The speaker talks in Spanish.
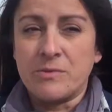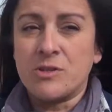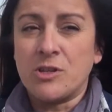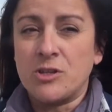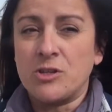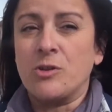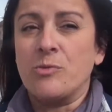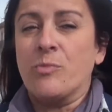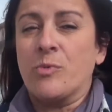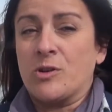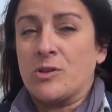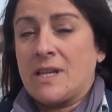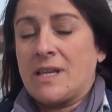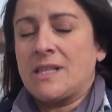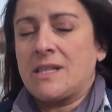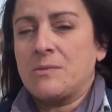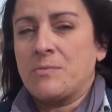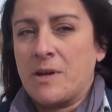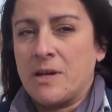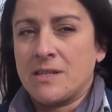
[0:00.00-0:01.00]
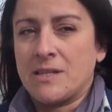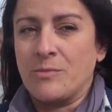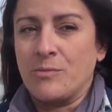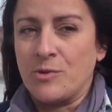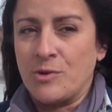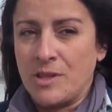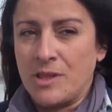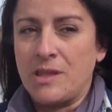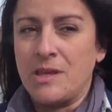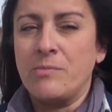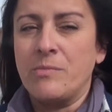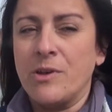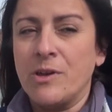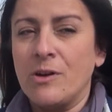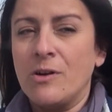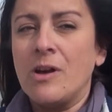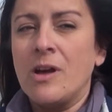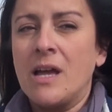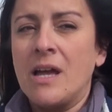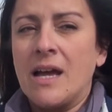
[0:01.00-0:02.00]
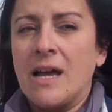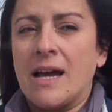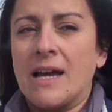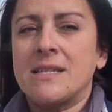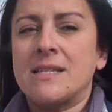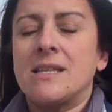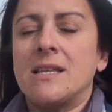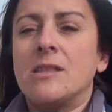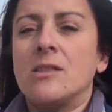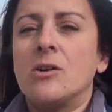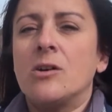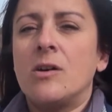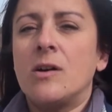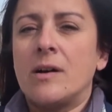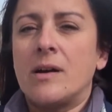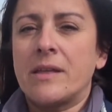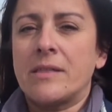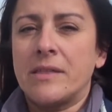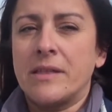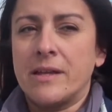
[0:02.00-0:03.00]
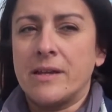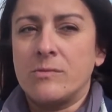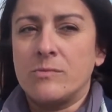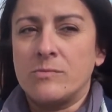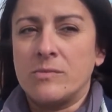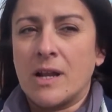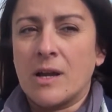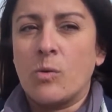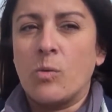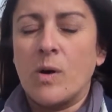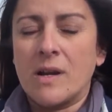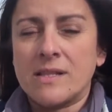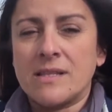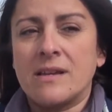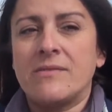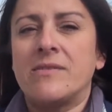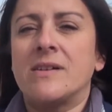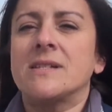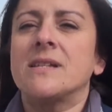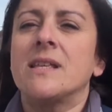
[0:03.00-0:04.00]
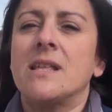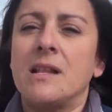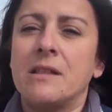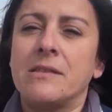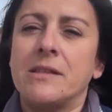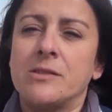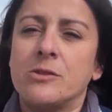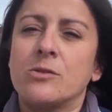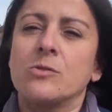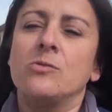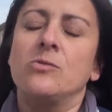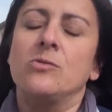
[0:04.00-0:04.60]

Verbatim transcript: hemos hecho importantes para este municipio ha sido hacer una cuarta fase del centro